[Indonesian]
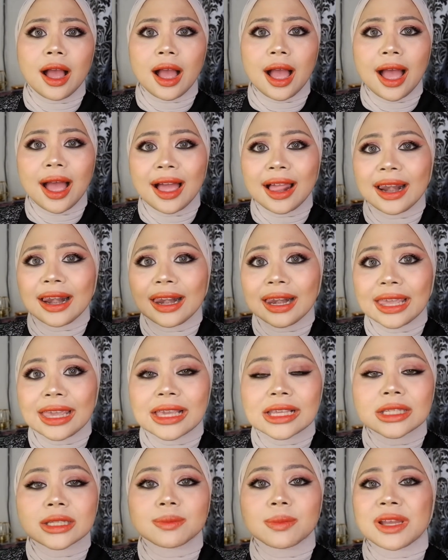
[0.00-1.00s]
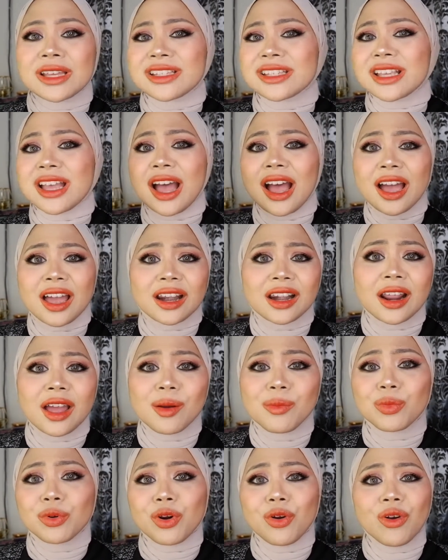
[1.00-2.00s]
alis,
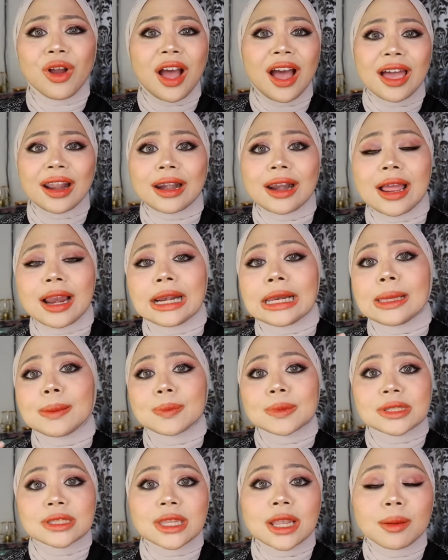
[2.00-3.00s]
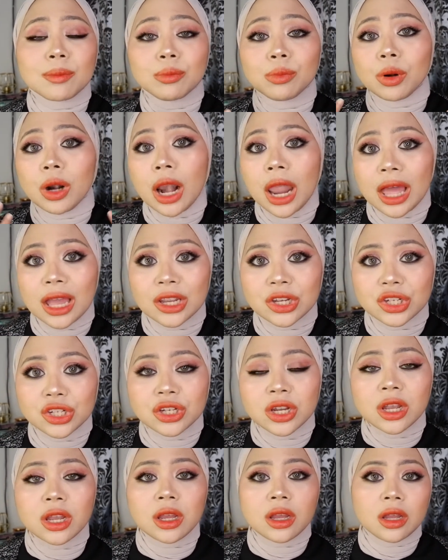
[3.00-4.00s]
mascara, brokara, lipstick,
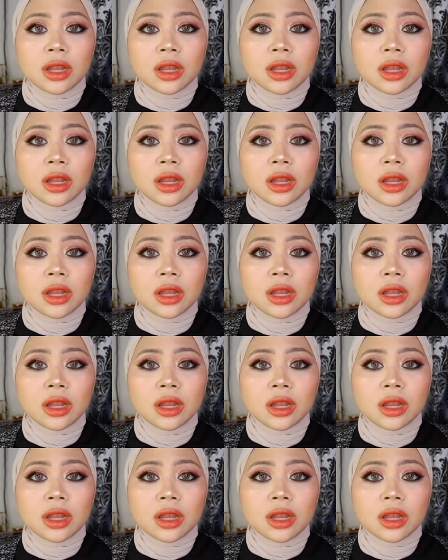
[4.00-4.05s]
blush